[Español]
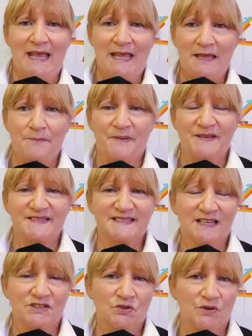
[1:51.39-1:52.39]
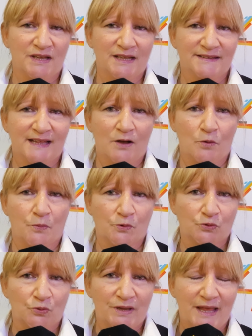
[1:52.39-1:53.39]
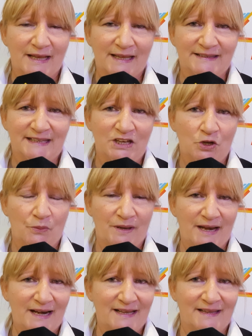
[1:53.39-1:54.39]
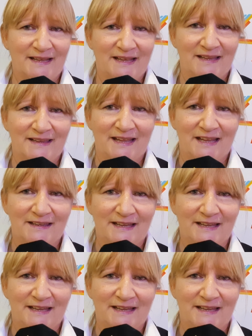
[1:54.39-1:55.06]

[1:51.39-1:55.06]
y pensando en esta oportunidad que tiene Oberar de,